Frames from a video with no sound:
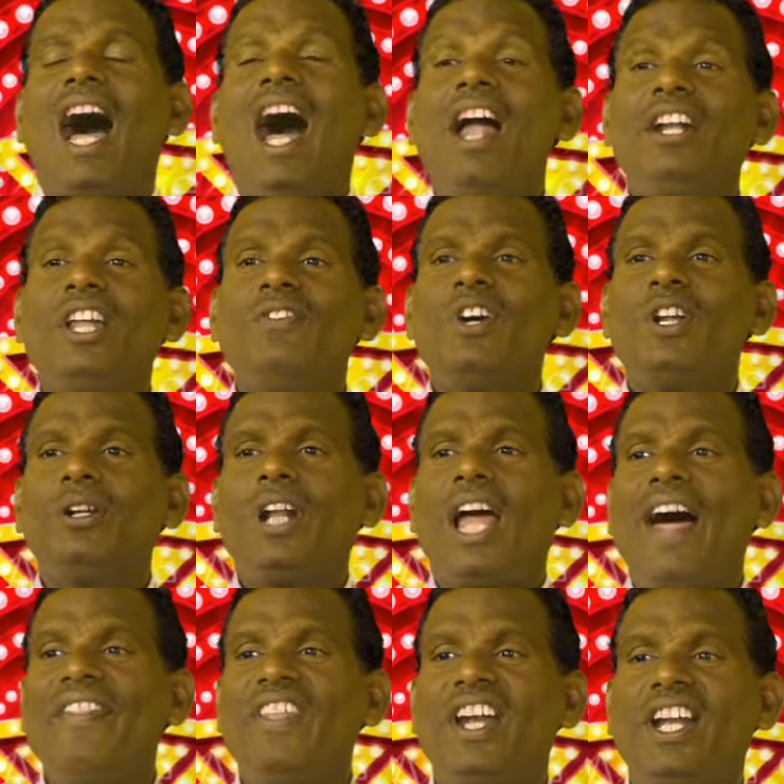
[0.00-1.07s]
ஆண்டவர்
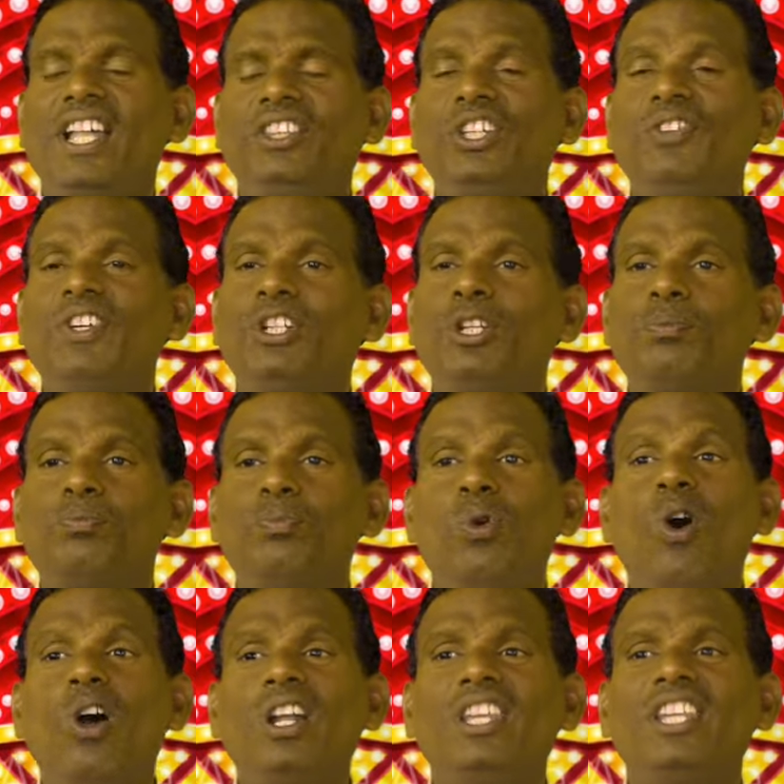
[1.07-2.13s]
அந்த இடத்தை விட்டு
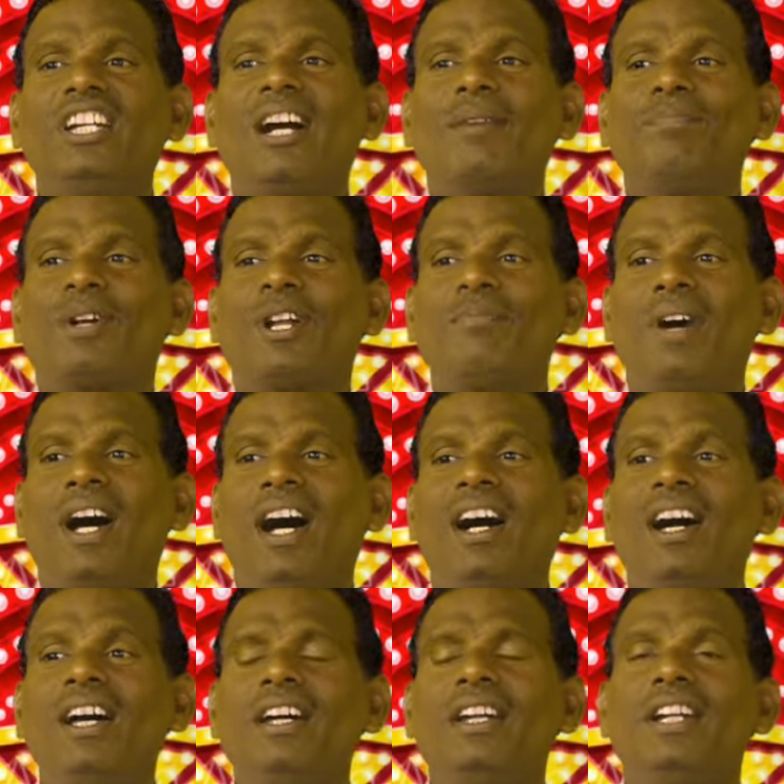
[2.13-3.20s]
போனதுக்கு அப்புறமா
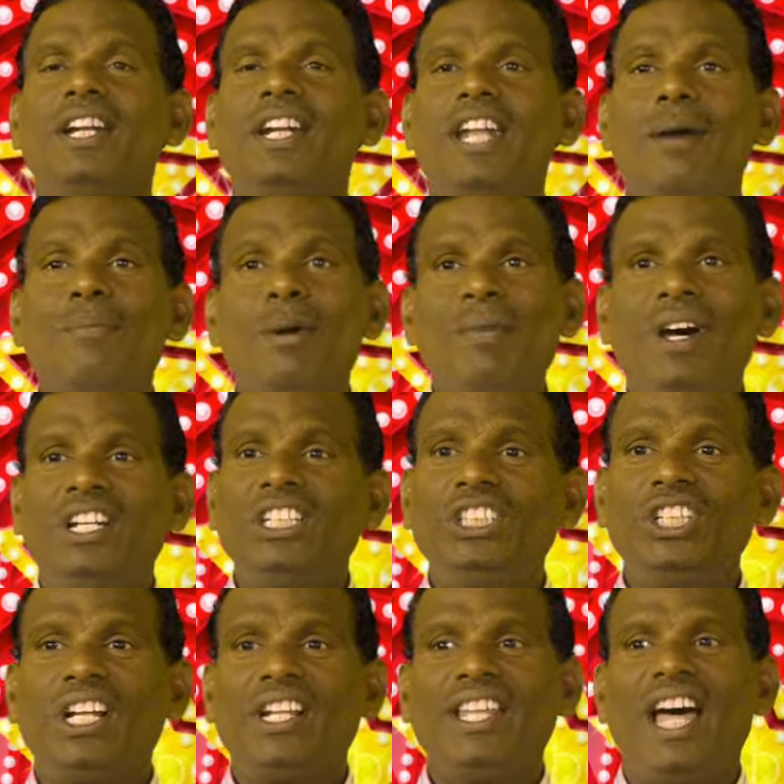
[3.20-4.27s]
நம்ம
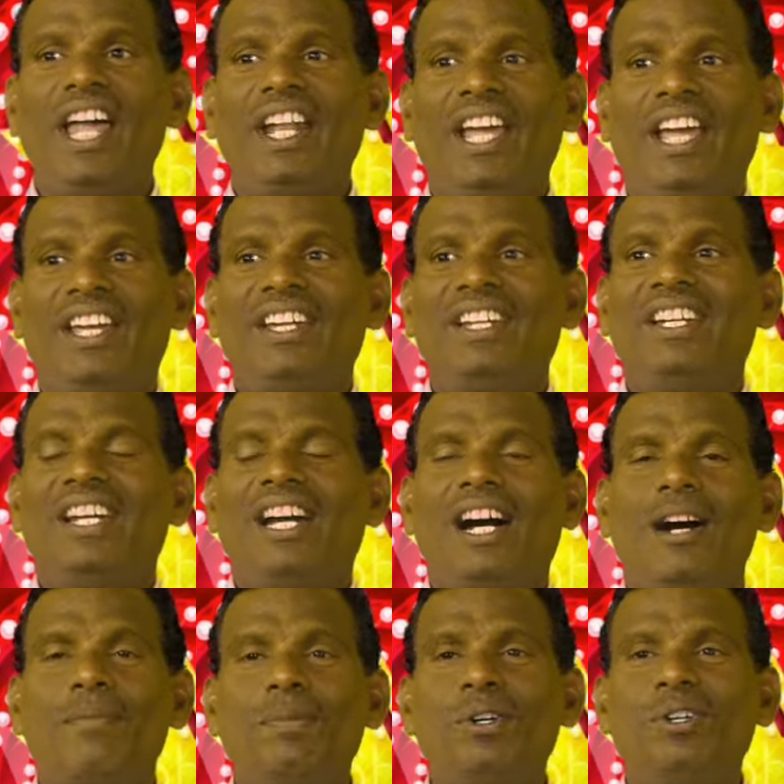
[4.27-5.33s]
மனுஷர் தானே
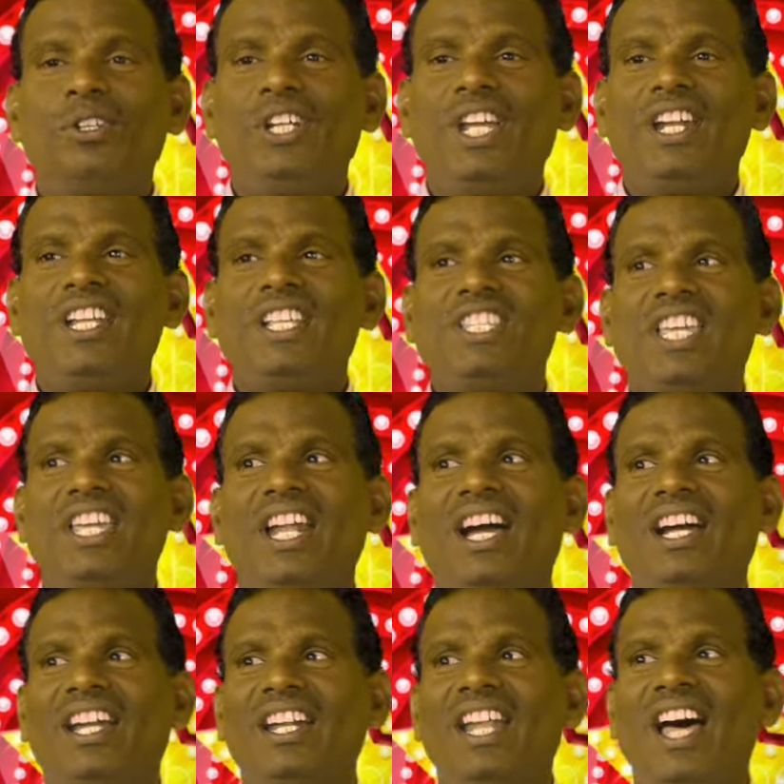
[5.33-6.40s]
அப்போ என்ன
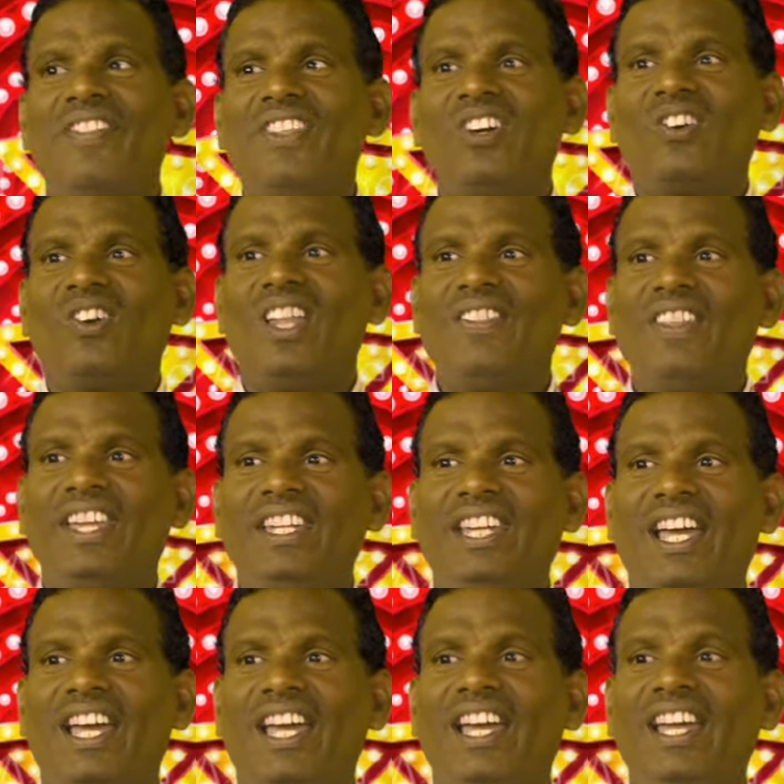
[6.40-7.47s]
செய்கிறாங்கன்னா அந்த குழந்தைங்க